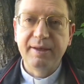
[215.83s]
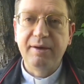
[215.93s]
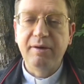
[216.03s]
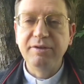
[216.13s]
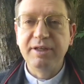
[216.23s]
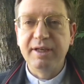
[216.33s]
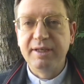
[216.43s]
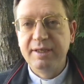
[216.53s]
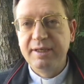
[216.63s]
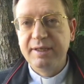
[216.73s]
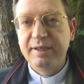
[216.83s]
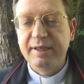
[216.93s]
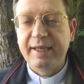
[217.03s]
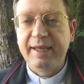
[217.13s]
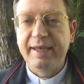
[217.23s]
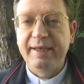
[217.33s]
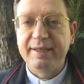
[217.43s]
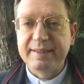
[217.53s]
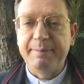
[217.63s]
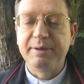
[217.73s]
oggi è
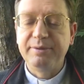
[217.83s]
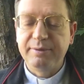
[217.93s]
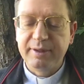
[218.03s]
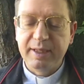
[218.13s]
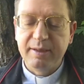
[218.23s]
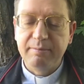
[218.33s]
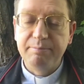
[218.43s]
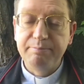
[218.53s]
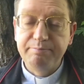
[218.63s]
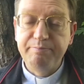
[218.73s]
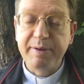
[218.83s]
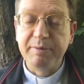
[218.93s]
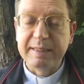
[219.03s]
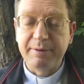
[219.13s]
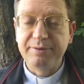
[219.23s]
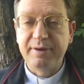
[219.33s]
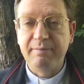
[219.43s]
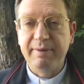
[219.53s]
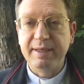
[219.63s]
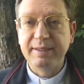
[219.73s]
sabato, primo sabato
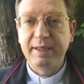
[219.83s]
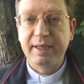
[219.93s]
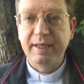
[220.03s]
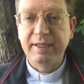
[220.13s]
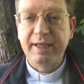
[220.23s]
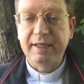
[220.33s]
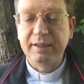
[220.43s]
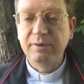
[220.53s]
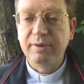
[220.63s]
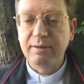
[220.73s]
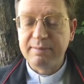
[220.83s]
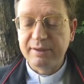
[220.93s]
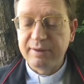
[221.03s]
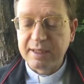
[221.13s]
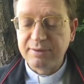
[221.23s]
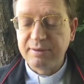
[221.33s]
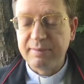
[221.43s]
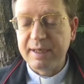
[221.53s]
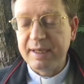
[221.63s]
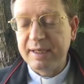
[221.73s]
del mese, è dedicato al cuore immacolato di
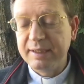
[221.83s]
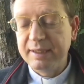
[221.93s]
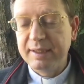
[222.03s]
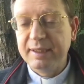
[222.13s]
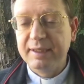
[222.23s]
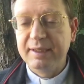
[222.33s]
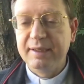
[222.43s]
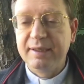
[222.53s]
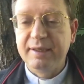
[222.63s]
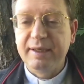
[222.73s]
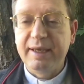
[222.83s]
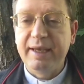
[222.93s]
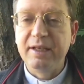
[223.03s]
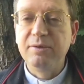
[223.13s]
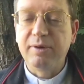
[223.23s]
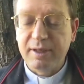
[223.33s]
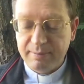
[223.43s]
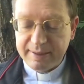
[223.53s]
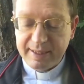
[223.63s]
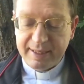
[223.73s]
Maria e il cuore
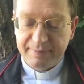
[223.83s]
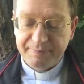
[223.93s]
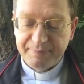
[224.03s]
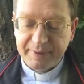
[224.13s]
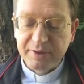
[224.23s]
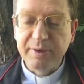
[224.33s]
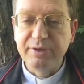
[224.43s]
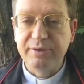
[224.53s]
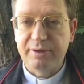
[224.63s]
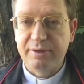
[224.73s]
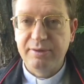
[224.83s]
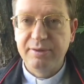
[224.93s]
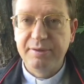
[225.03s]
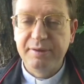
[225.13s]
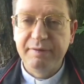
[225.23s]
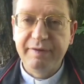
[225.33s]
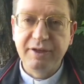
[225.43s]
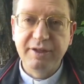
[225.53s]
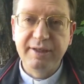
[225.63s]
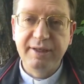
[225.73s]
di Maria in quel giorno
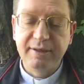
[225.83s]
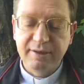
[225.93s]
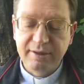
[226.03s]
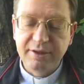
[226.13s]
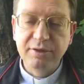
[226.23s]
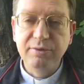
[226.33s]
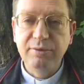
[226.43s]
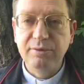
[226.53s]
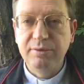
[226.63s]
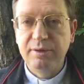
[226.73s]
fece di Gesù